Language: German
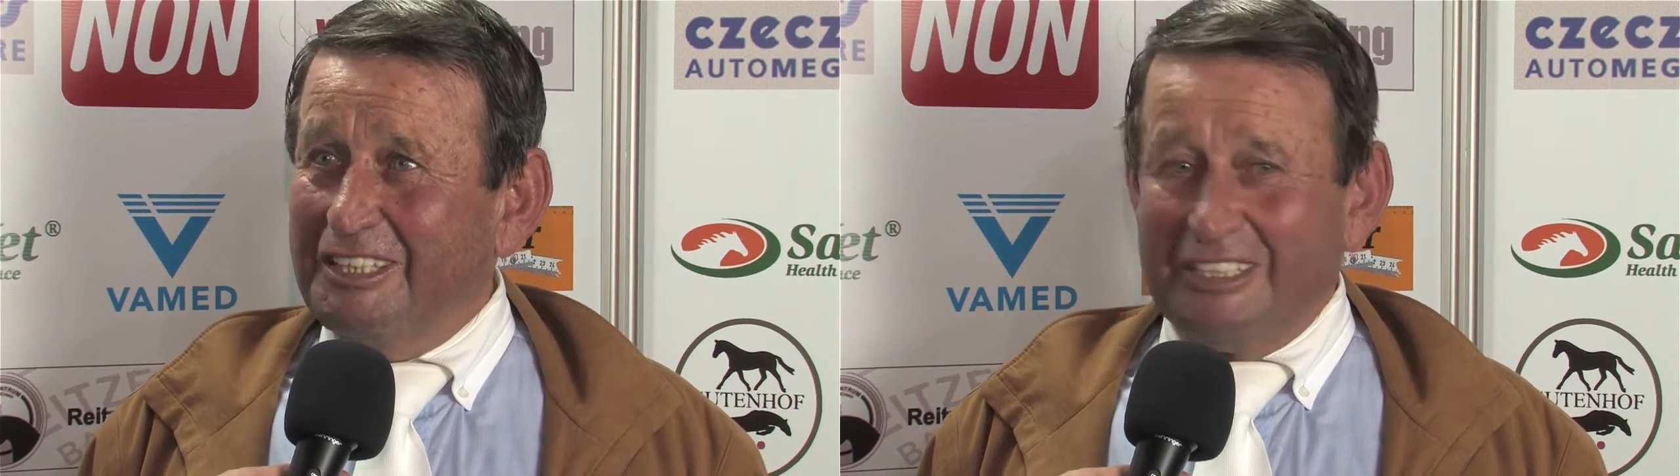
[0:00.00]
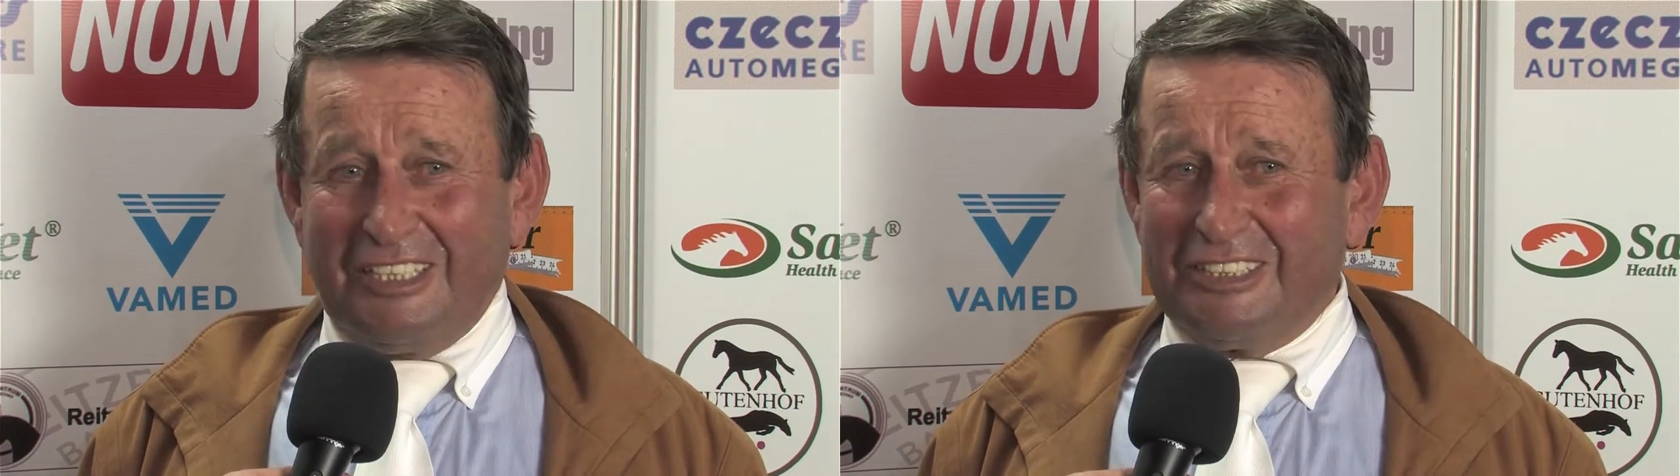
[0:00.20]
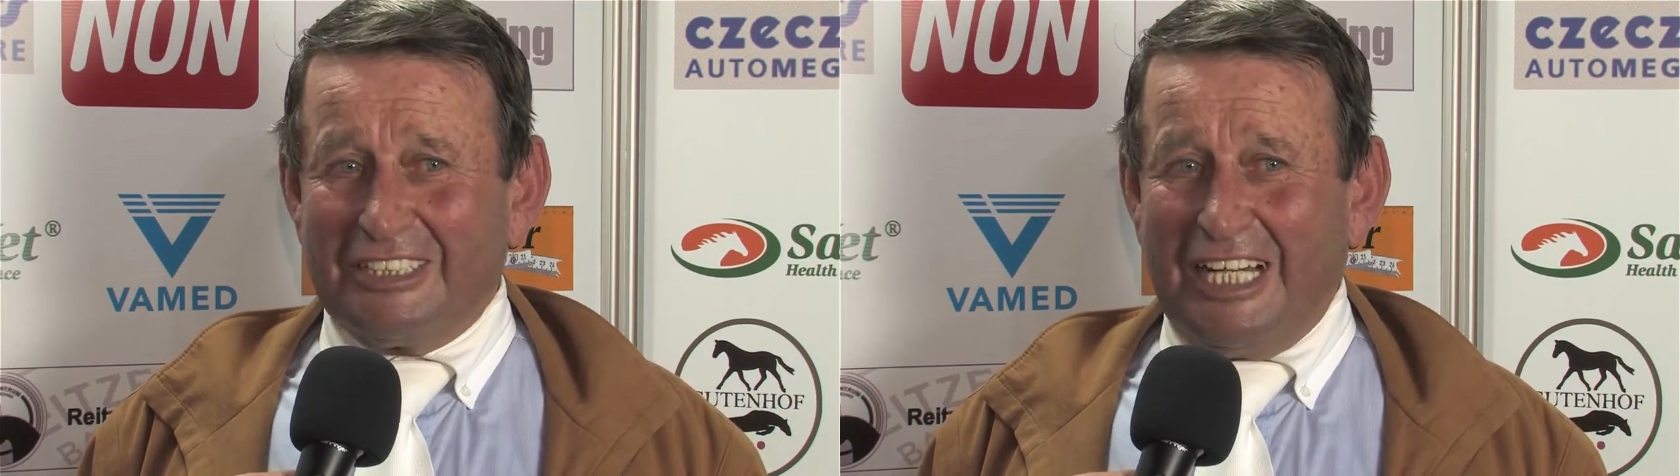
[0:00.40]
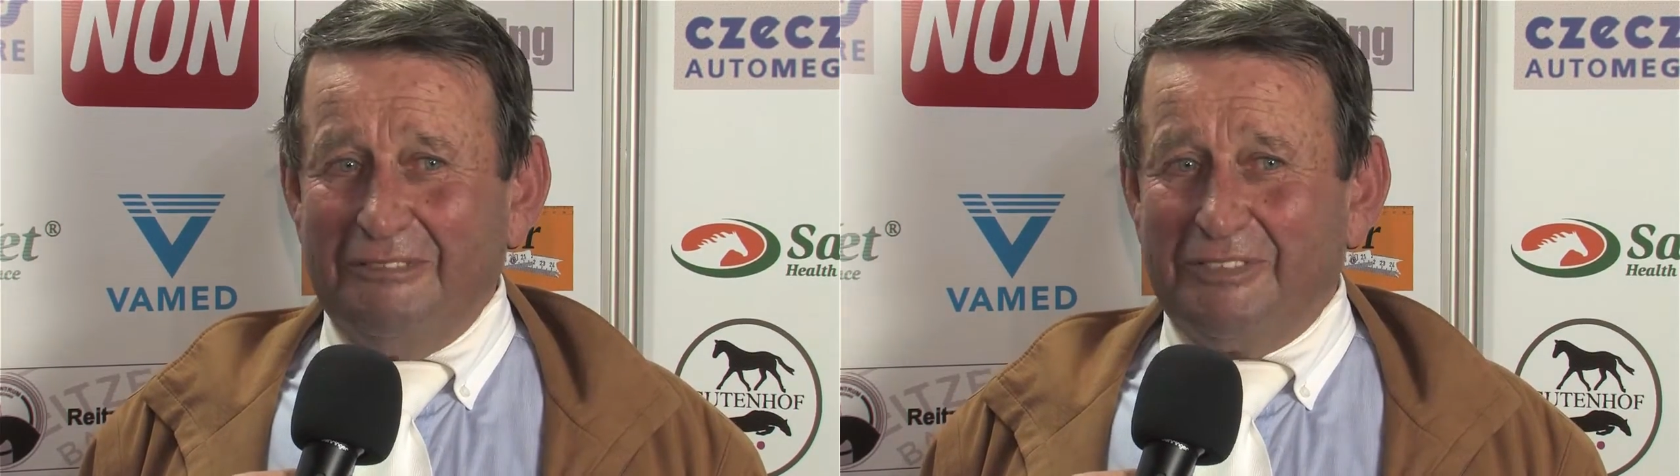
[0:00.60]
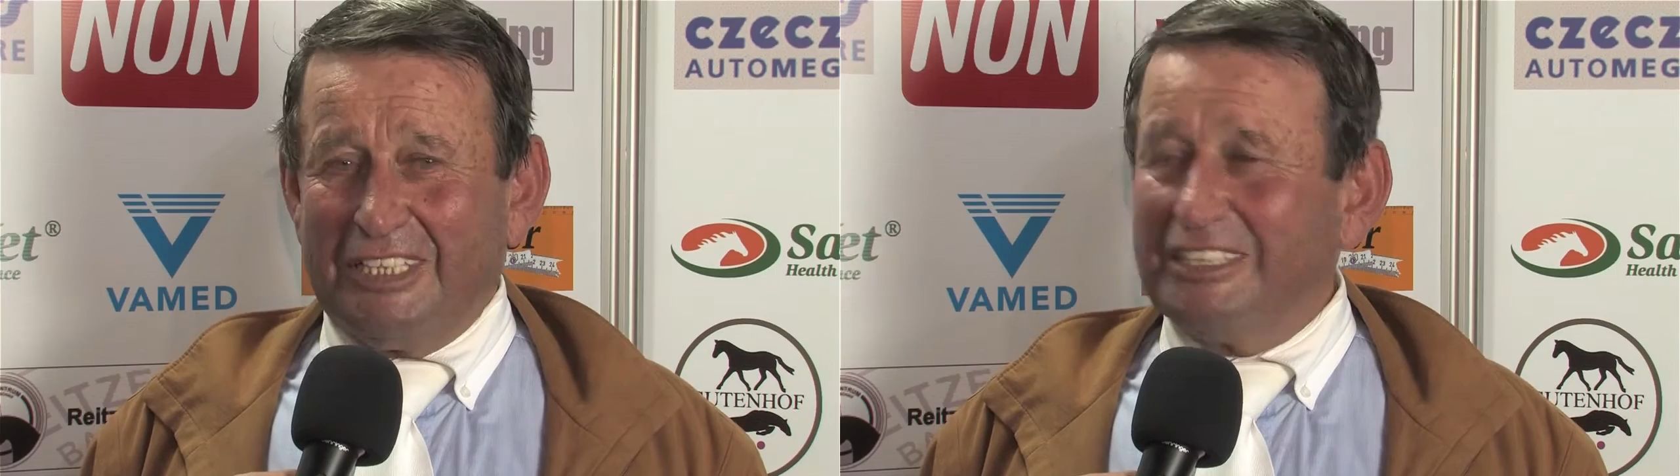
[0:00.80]
das ist
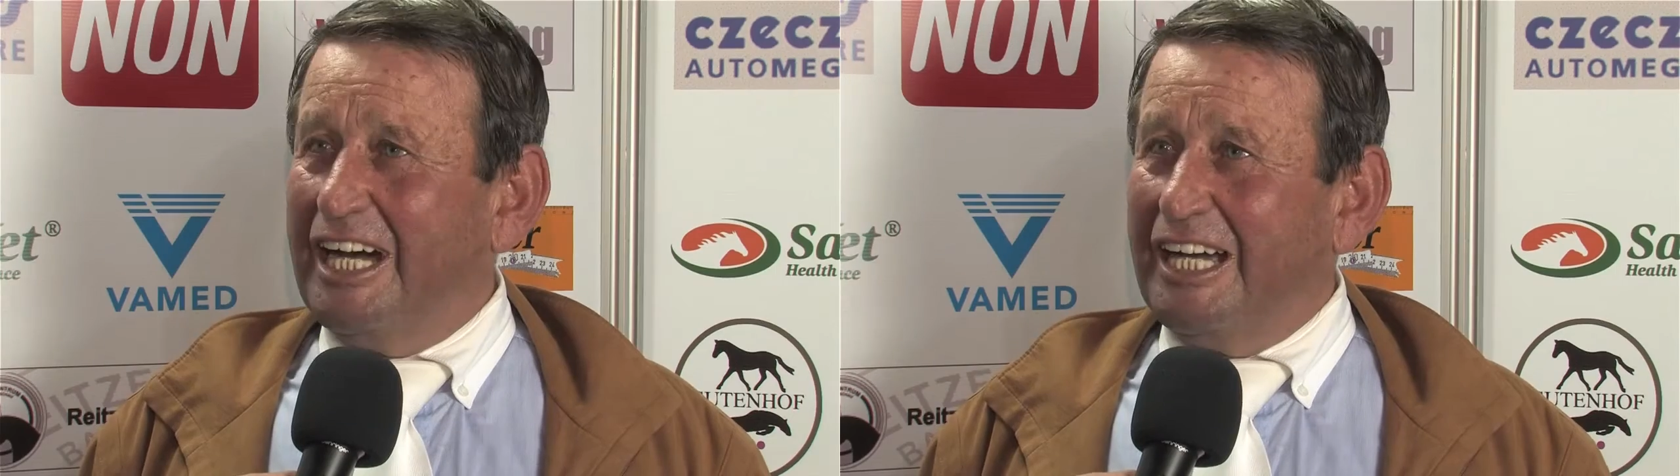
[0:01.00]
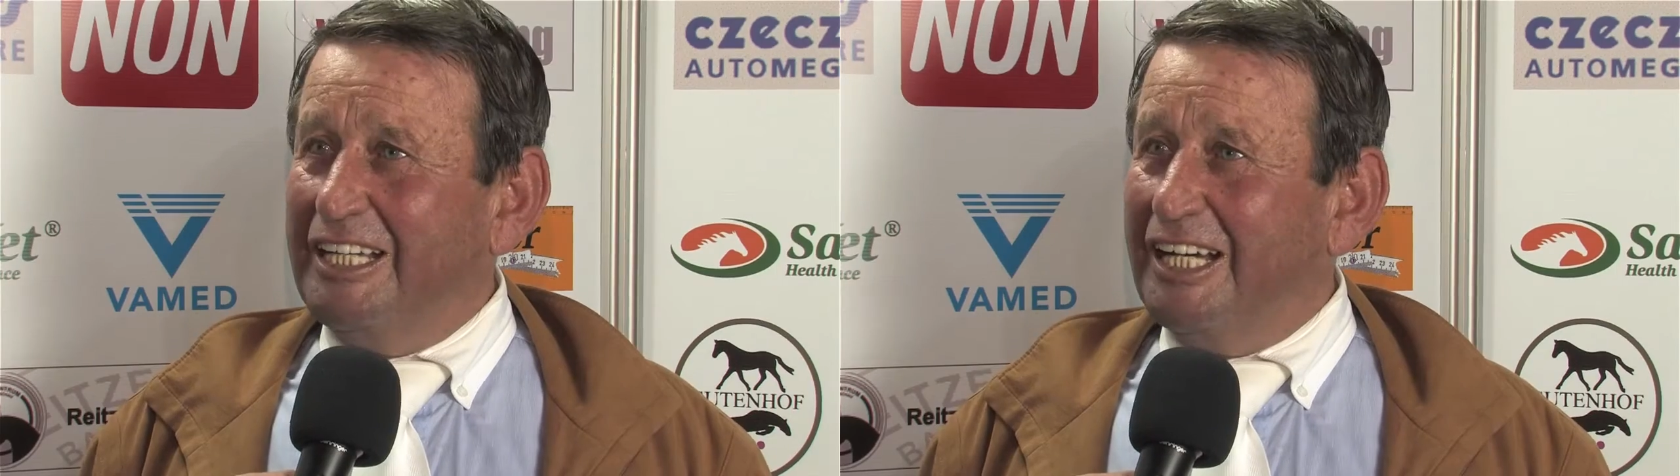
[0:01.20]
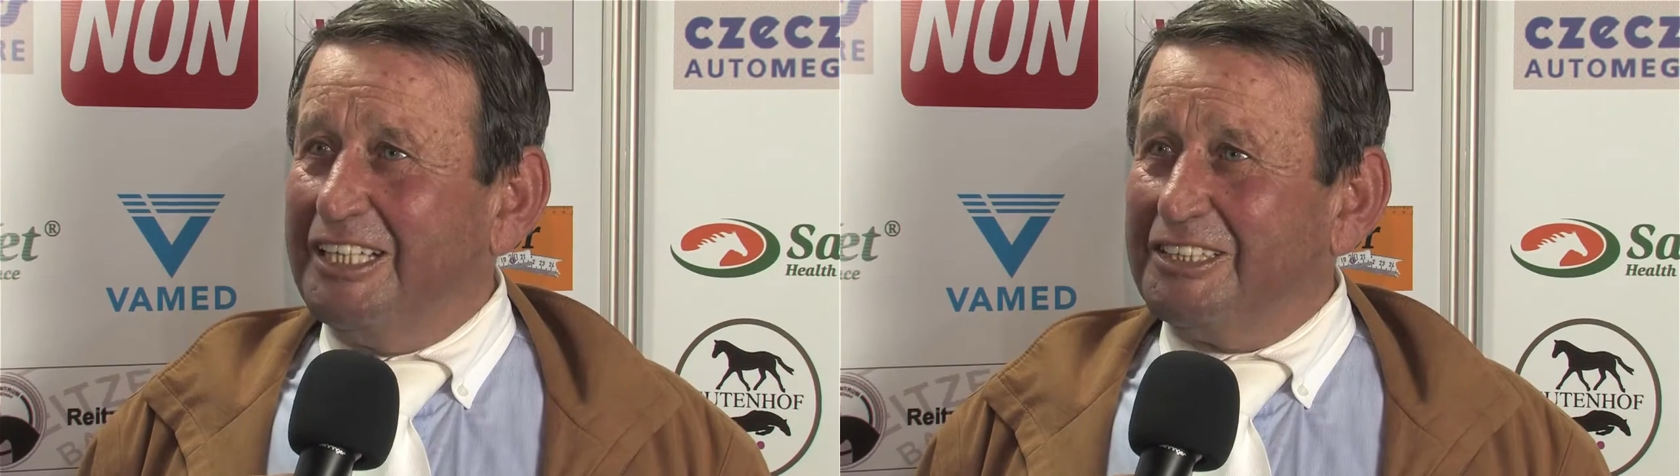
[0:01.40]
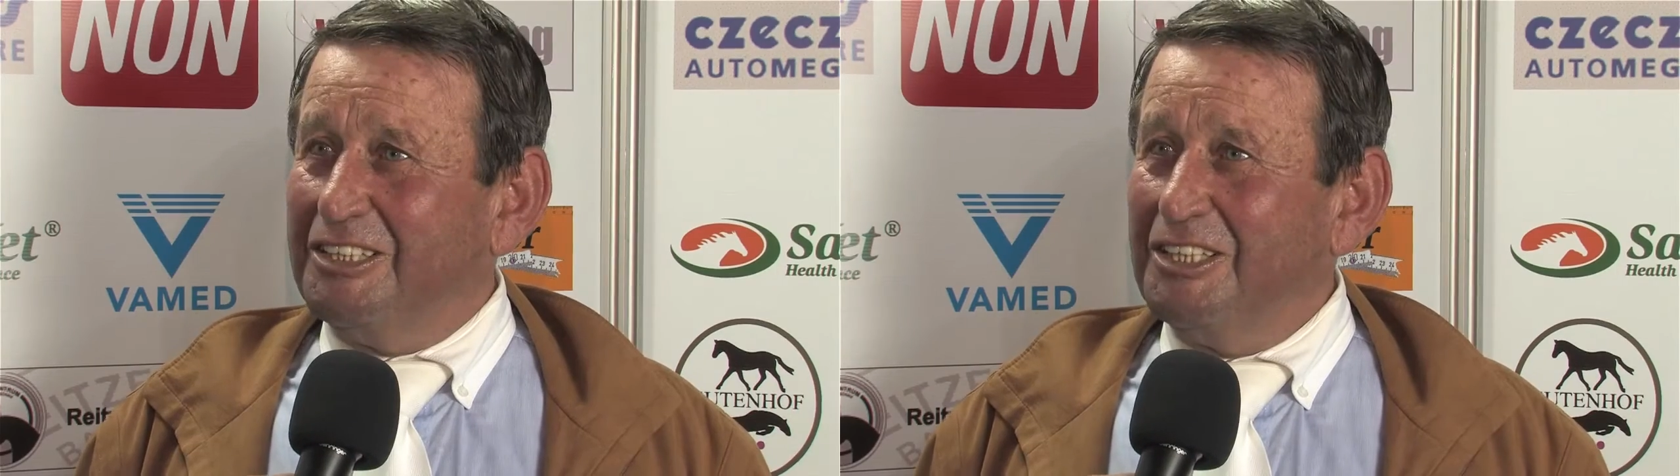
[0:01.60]
einfach ein Highlight.